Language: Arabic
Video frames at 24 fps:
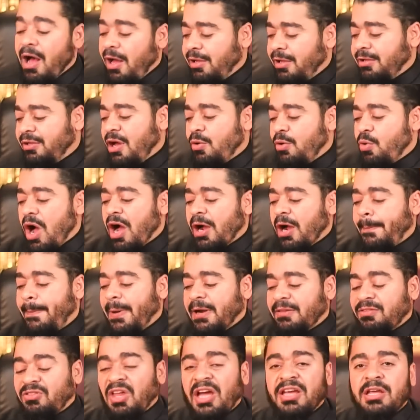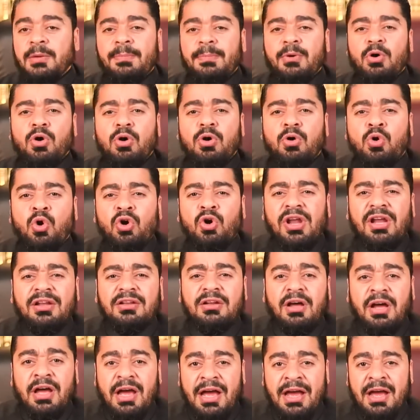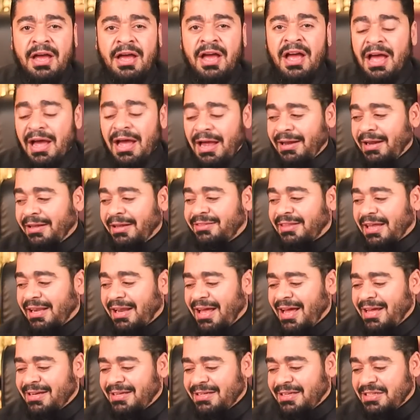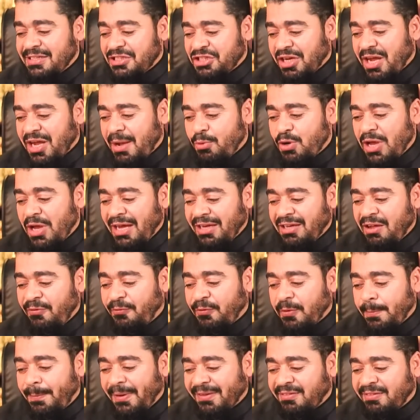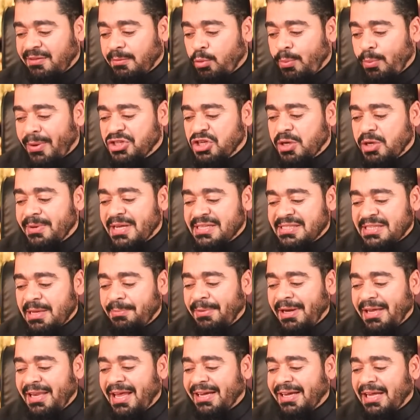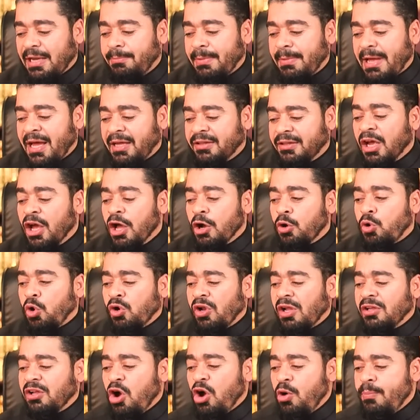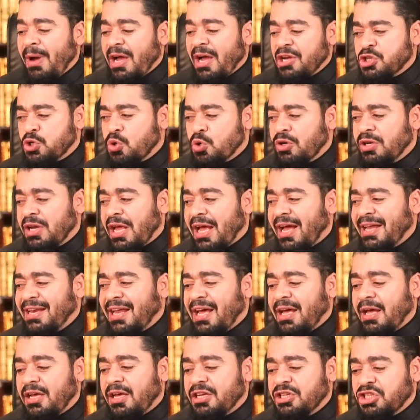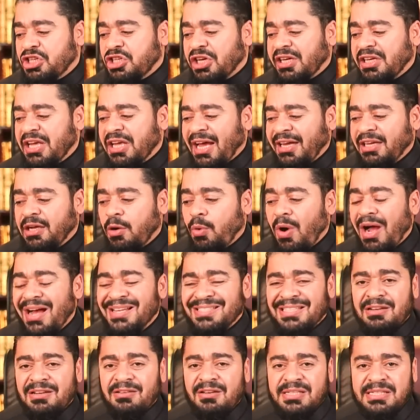الله اكبر طيب قل آه، آه، آه، انت الان الشيخ ابو يحيى في بث مباشر بيستمع اليك المئات قل اللهم احشرني انا الشيخ يحيى وحسن